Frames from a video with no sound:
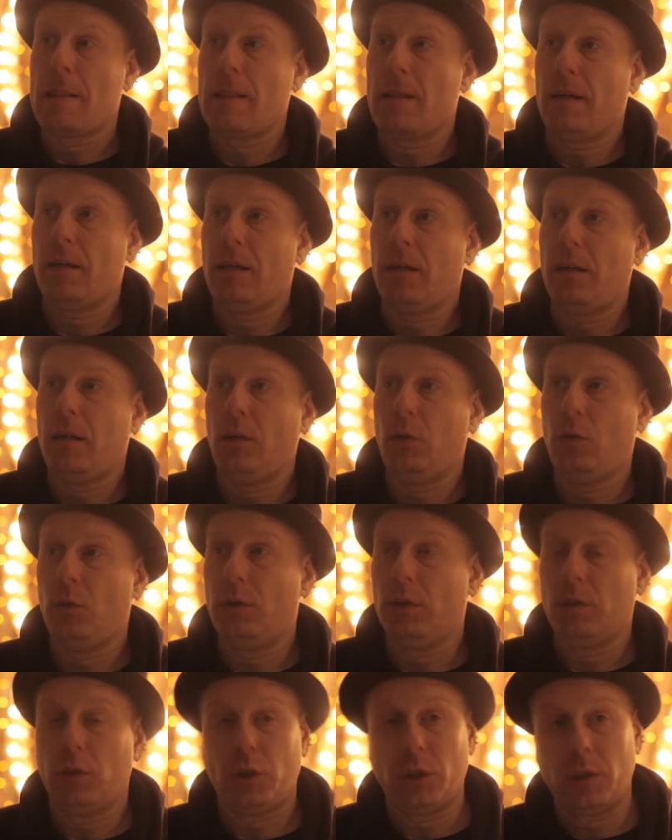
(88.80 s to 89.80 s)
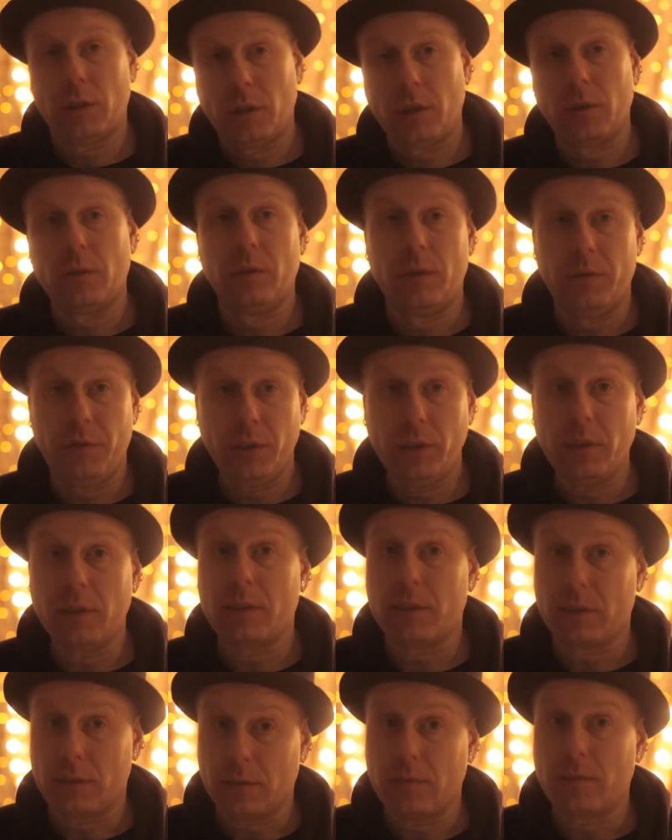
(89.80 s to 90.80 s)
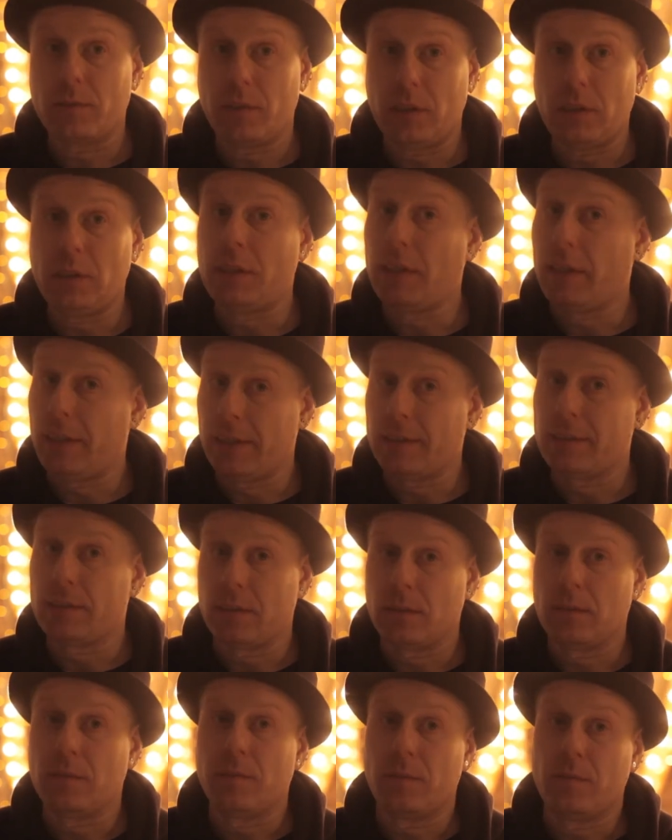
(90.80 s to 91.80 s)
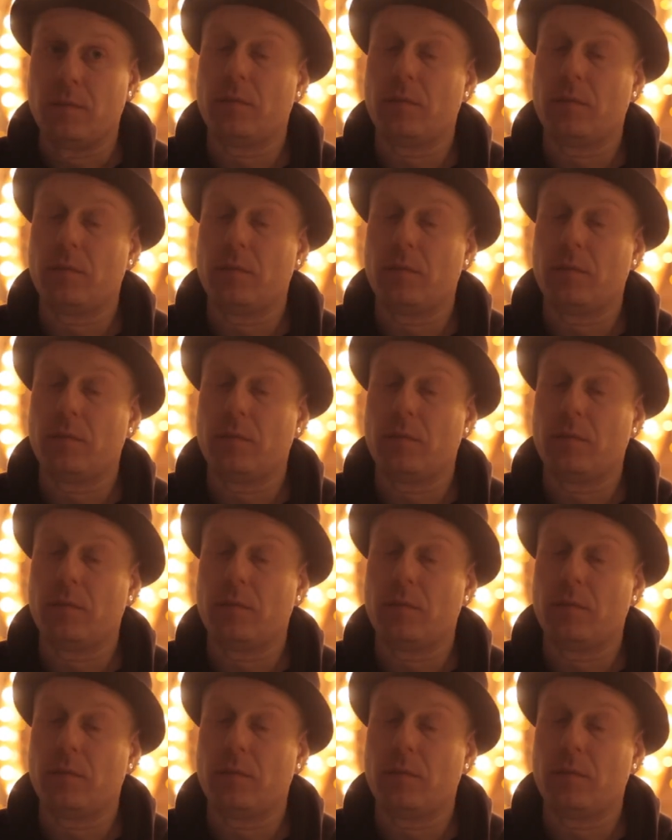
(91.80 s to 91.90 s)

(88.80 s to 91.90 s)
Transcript: и люди начинают двигаться, интересно,